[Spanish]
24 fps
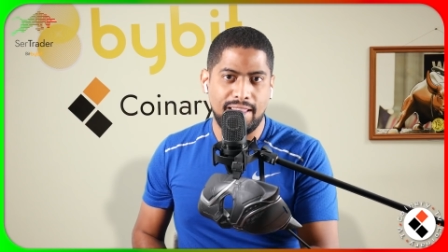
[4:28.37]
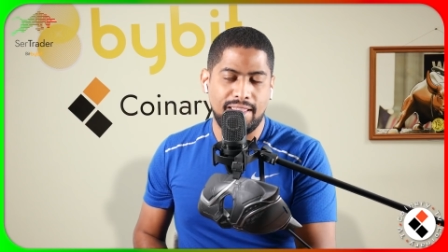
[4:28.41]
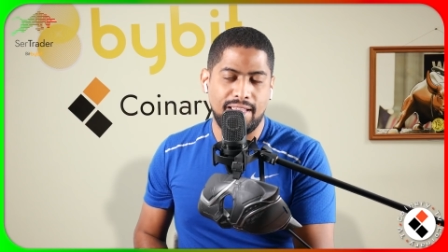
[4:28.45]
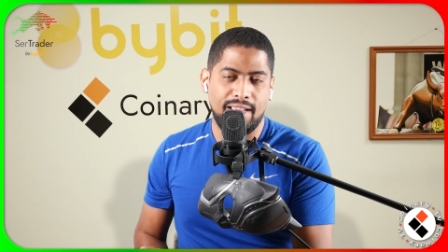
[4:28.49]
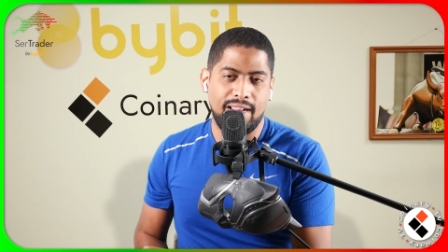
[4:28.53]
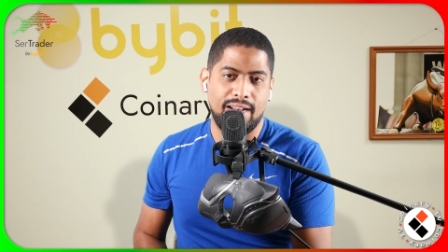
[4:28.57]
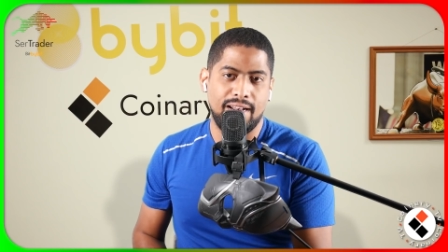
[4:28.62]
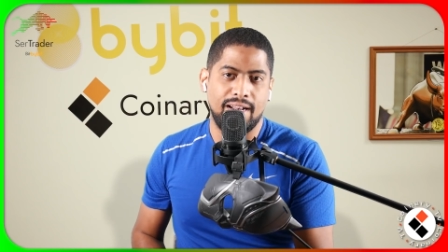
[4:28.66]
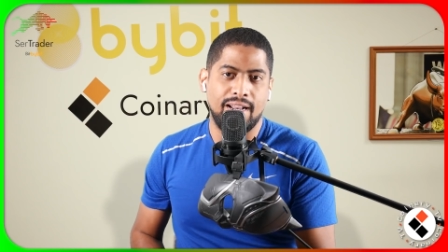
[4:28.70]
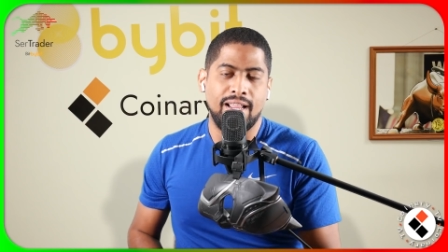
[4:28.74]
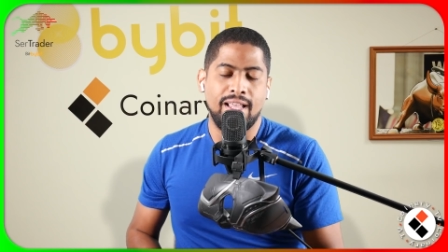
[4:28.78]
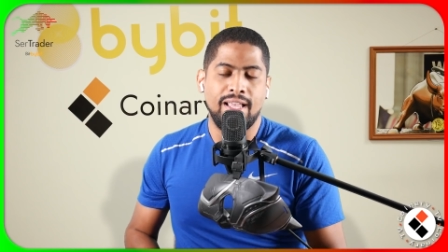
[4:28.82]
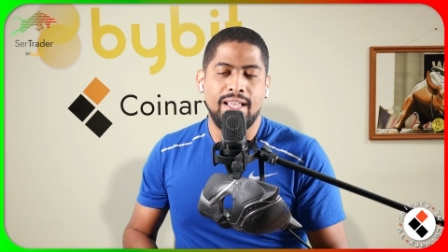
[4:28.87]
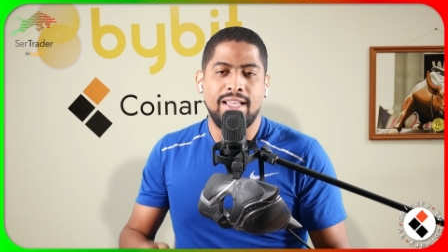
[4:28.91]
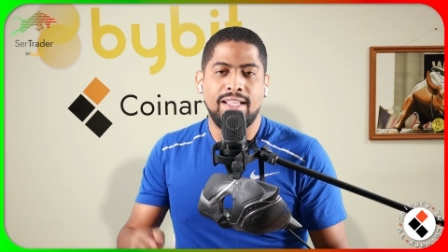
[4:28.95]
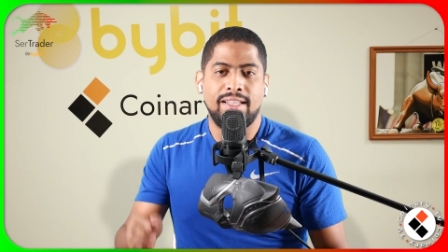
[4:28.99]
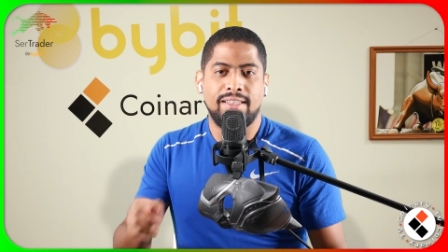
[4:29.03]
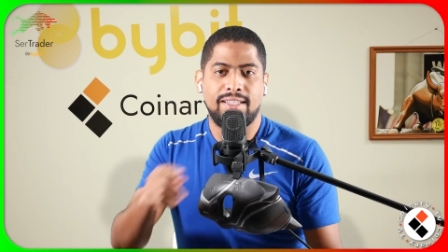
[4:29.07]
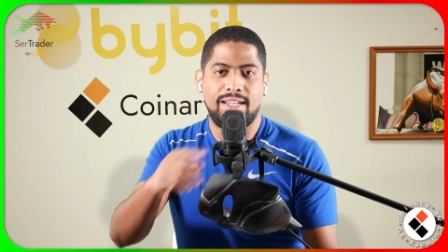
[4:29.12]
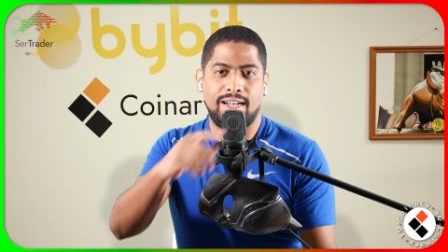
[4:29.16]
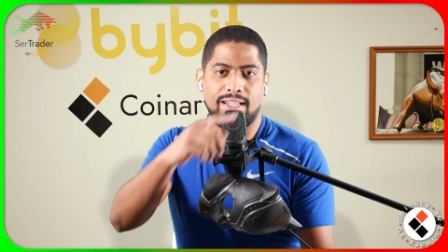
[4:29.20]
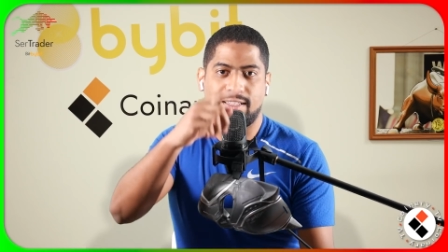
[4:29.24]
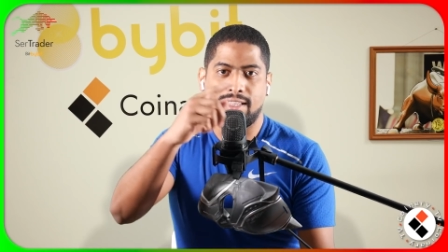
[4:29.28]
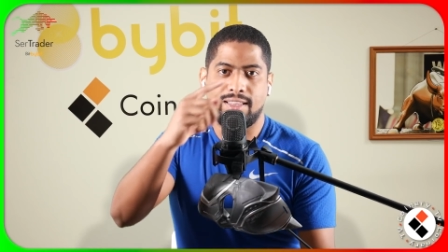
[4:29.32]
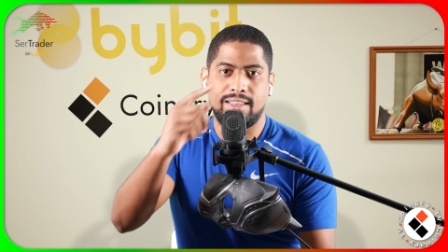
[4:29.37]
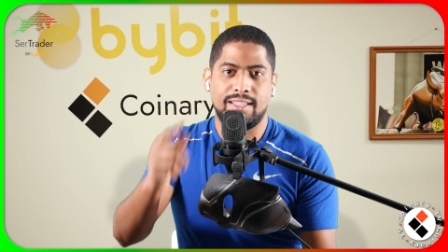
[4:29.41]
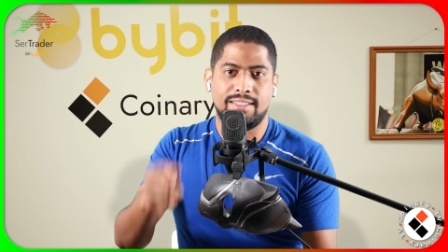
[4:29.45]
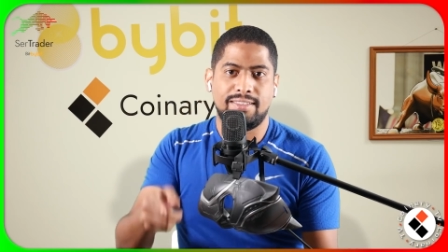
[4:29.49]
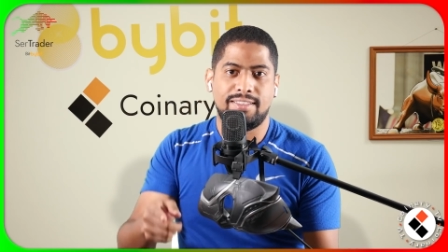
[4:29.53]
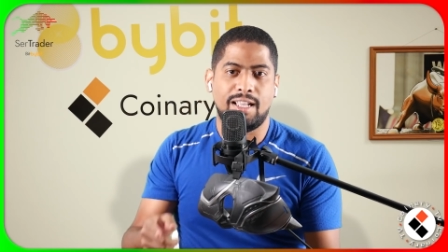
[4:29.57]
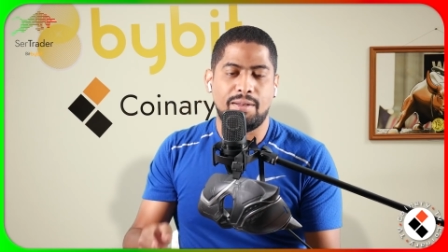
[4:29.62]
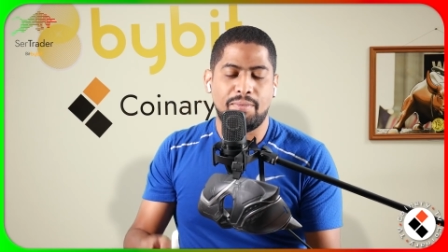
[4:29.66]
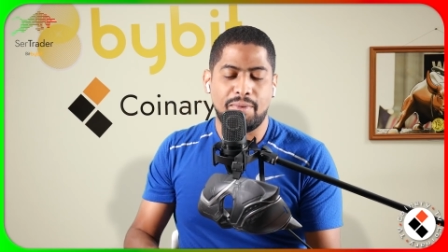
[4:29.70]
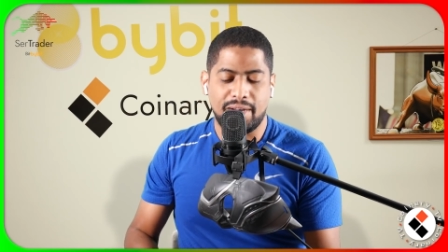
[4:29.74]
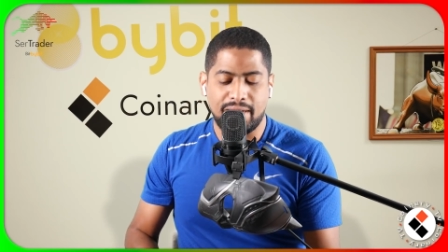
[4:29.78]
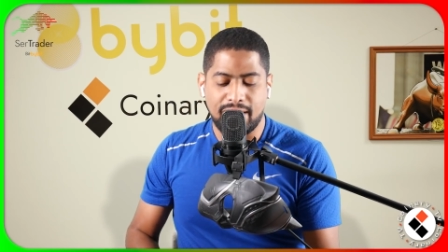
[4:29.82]
de la
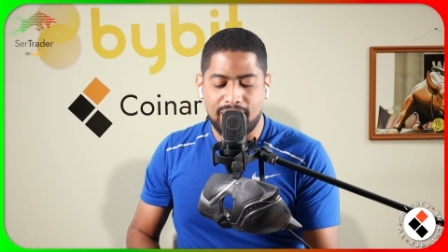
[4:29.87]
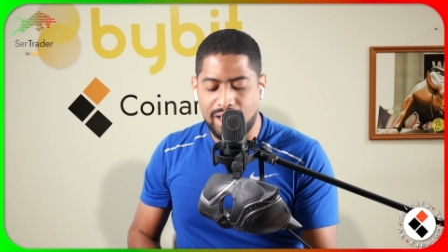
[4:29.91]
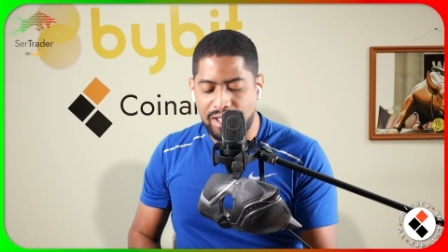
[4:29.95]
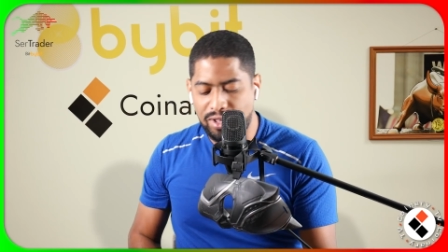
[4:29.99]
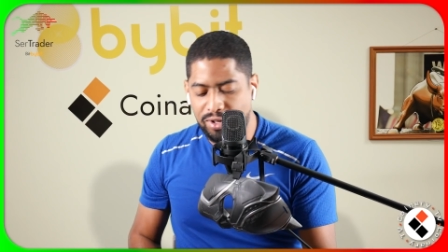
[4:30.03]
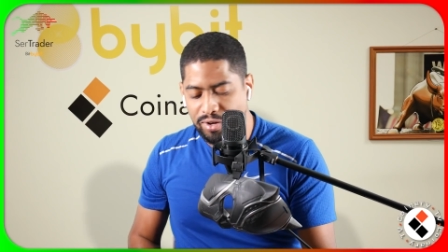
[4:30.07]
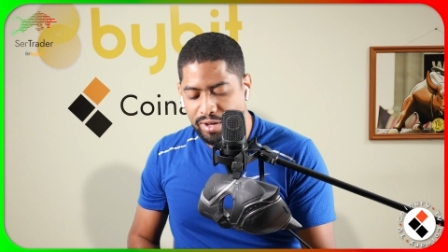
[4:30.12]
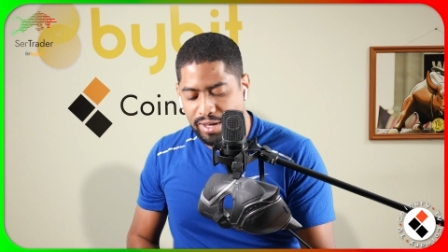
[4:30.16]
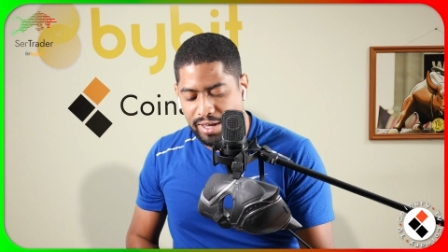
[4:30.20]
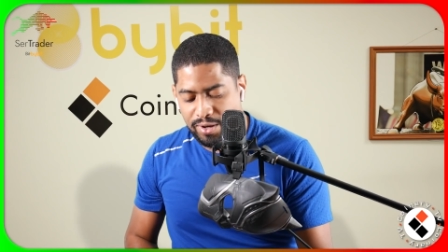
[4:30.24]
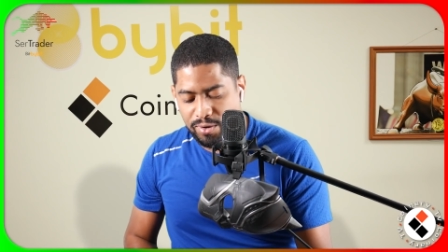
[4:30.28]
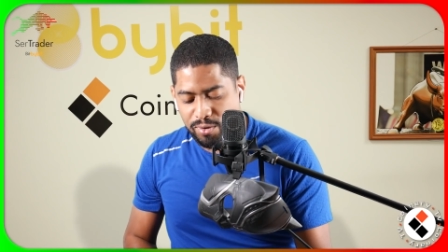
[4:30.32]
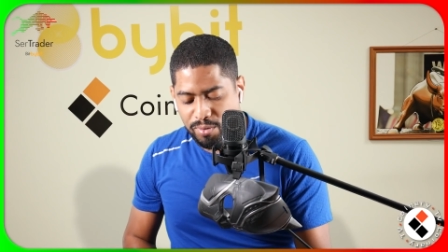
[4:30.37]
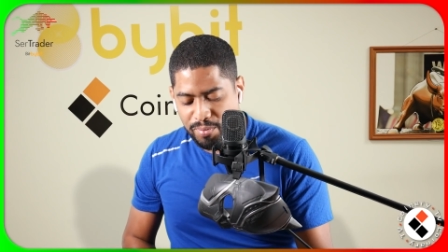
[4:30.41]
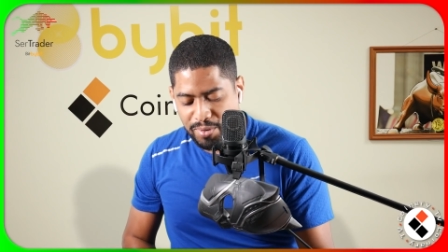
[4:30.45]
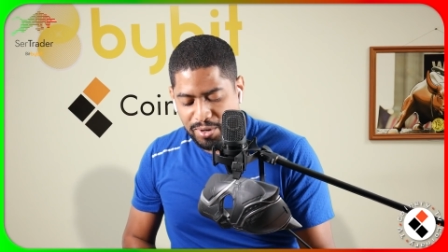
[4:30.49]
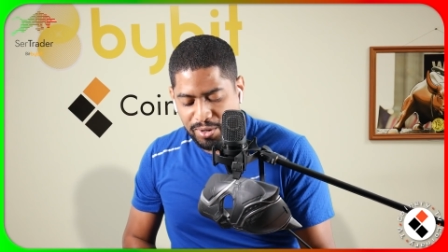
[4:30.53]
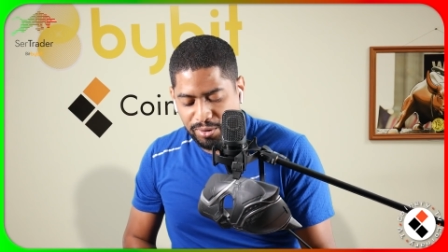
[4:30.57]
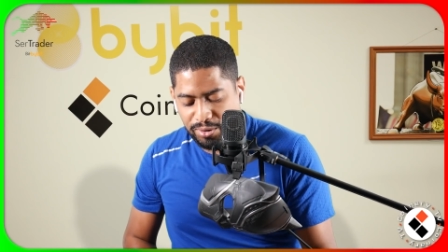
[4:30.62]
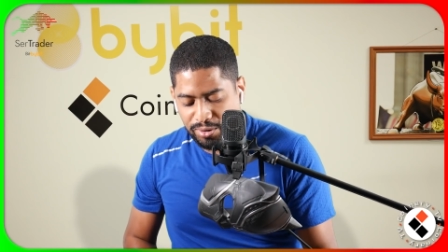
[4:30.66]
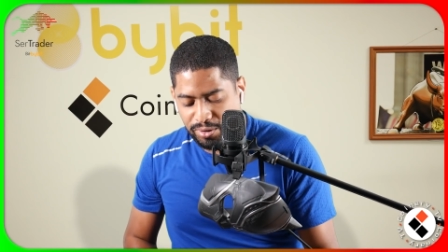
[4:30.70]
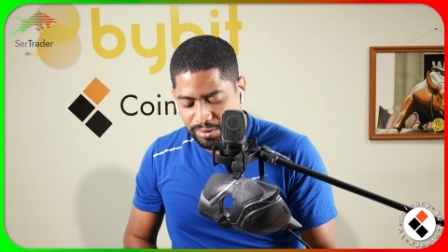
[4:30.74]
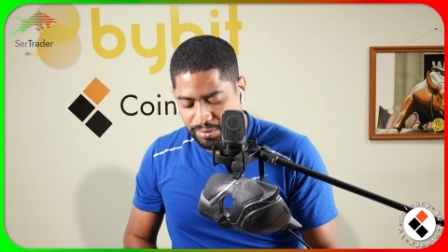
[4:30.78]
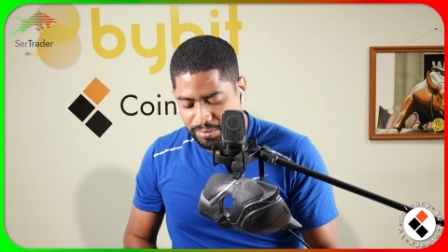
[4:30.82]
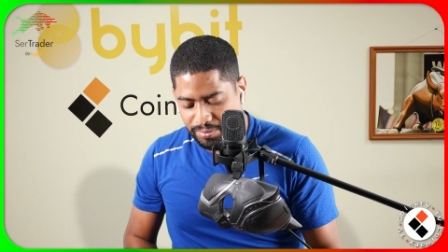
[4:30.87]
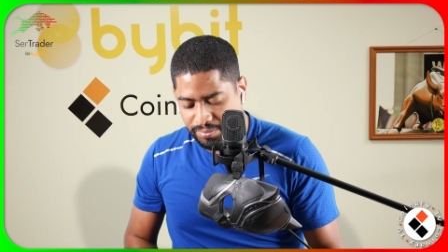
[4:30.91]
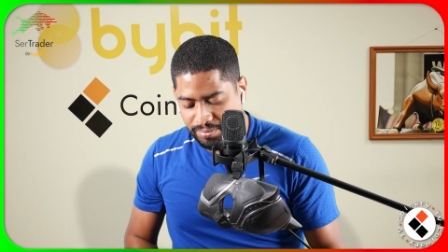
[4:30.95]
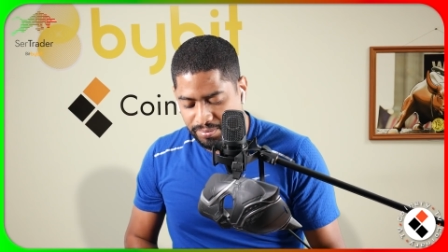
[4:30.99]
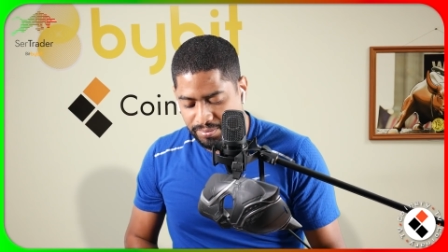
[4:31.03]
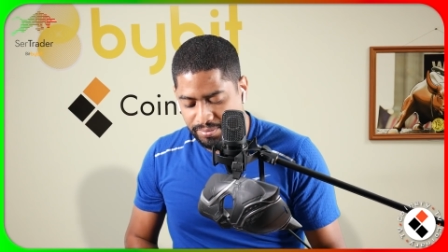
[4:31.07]
tendencia del mercado en un minuto.